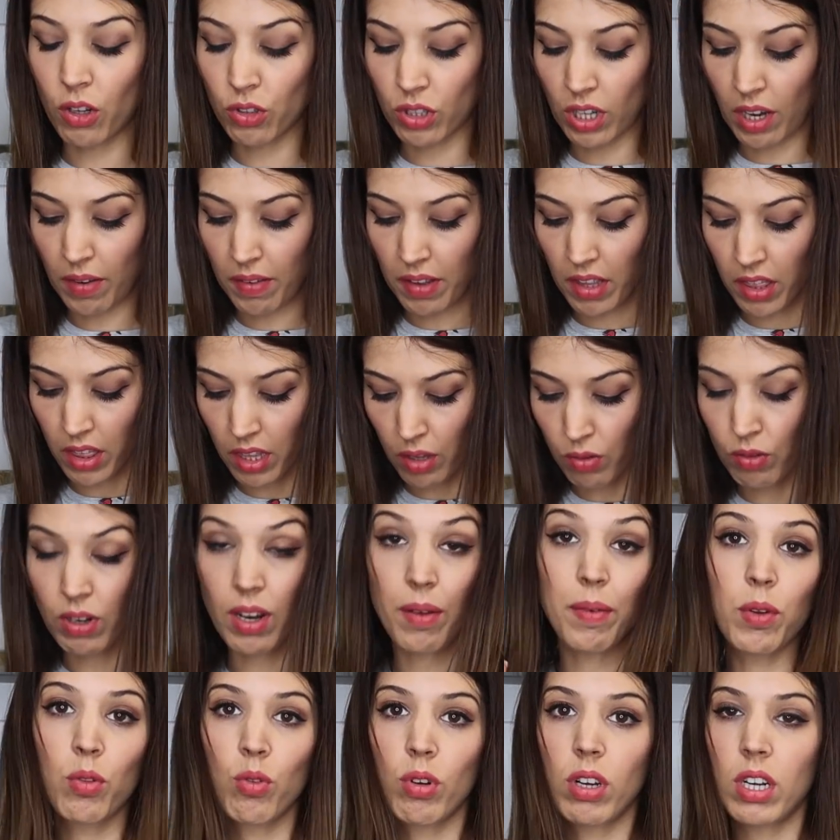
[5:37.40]
la otra vez en
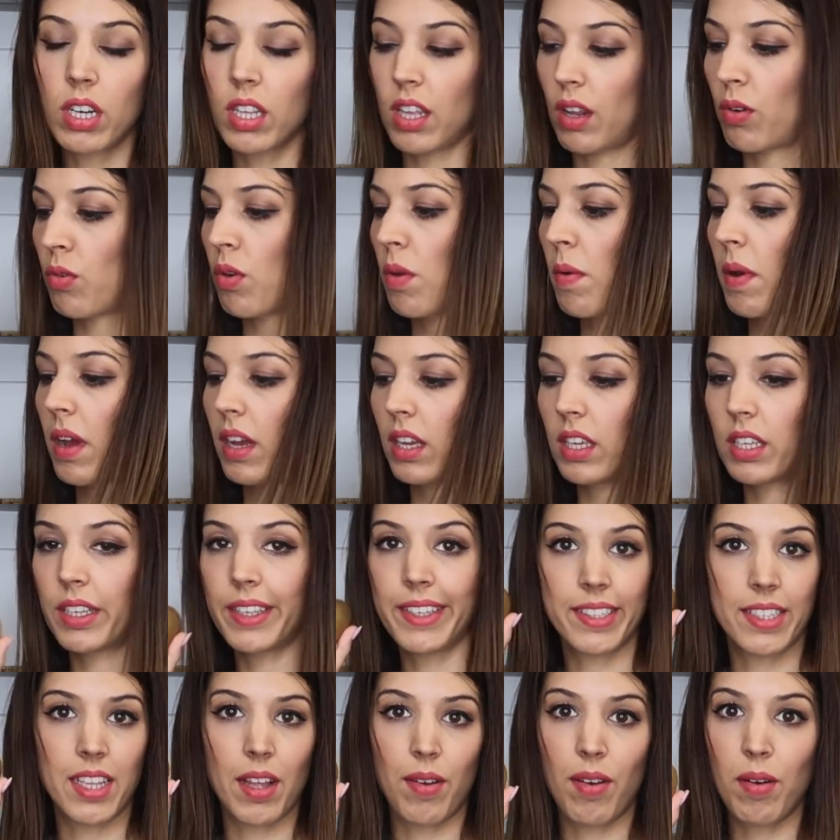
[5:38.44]
una verdulería nueva
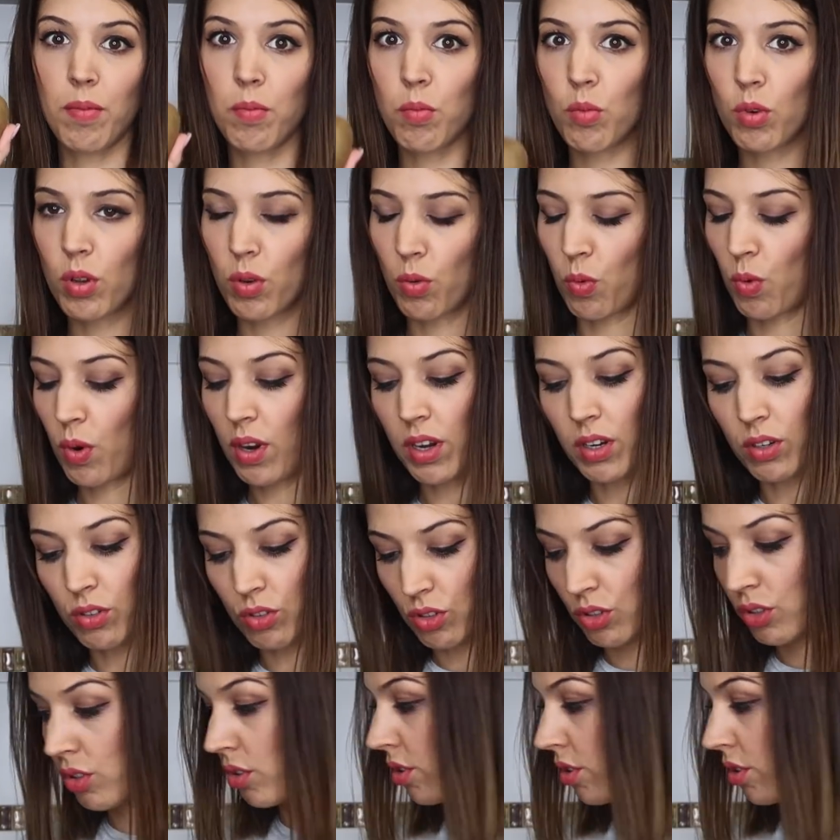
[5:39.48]
y estaban muy buenos.